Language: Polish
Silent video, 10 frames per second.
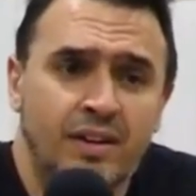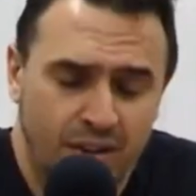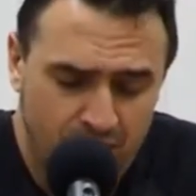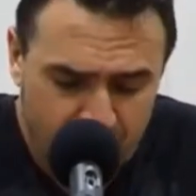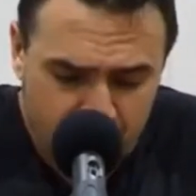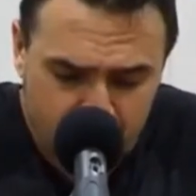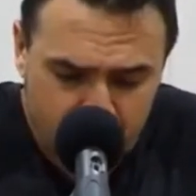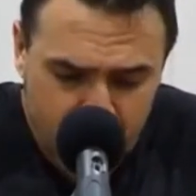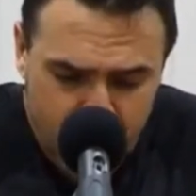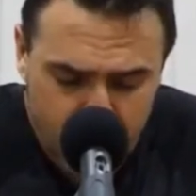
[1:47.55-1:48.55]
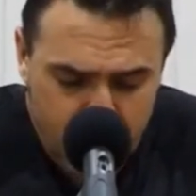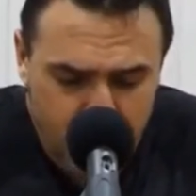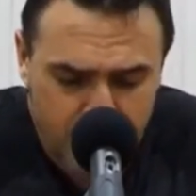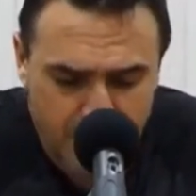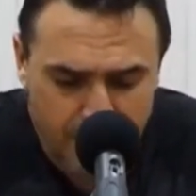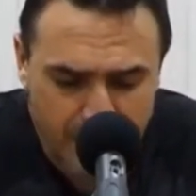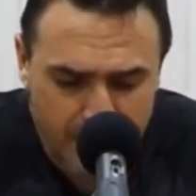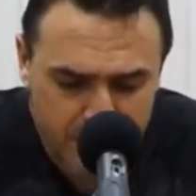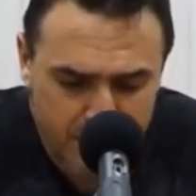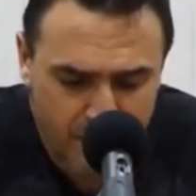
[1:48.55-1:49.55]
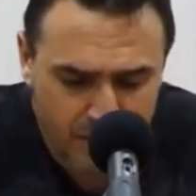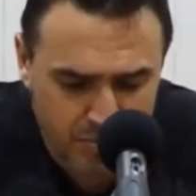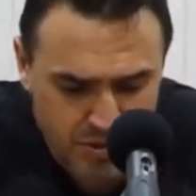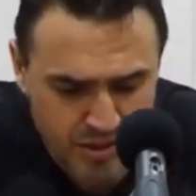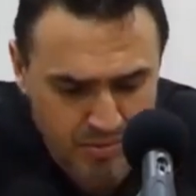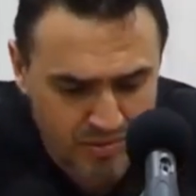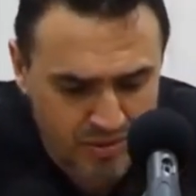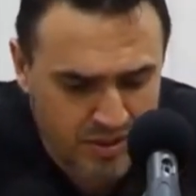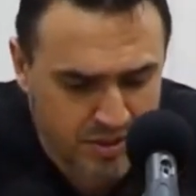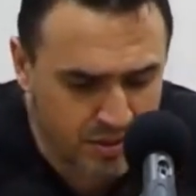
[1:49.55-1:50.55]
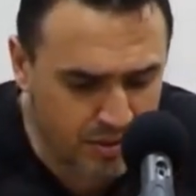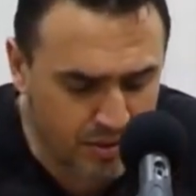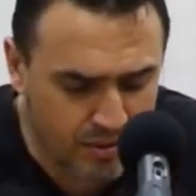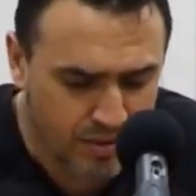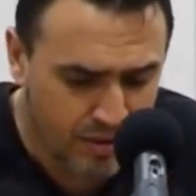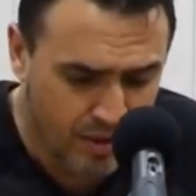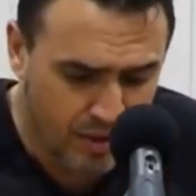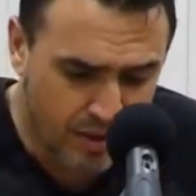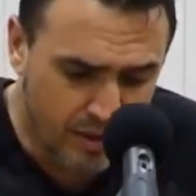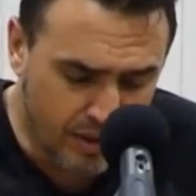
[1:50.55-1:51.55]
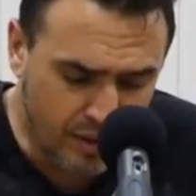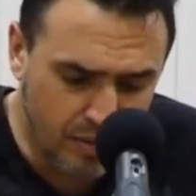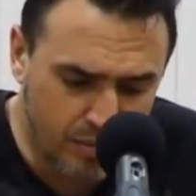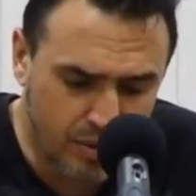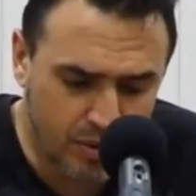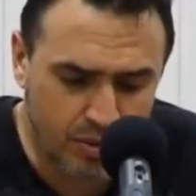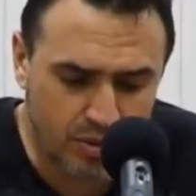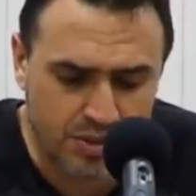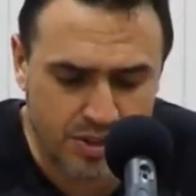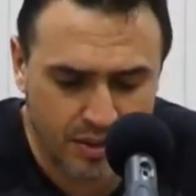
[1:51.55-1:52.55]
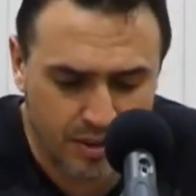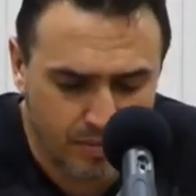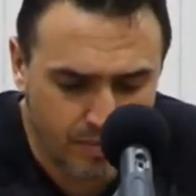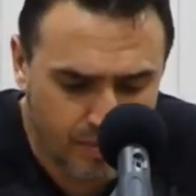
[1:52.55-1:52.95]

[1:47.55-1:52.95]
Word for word: To wszystko, co przychodzi nam na myśl, kiedy myślimy właśnie o takim drogocennym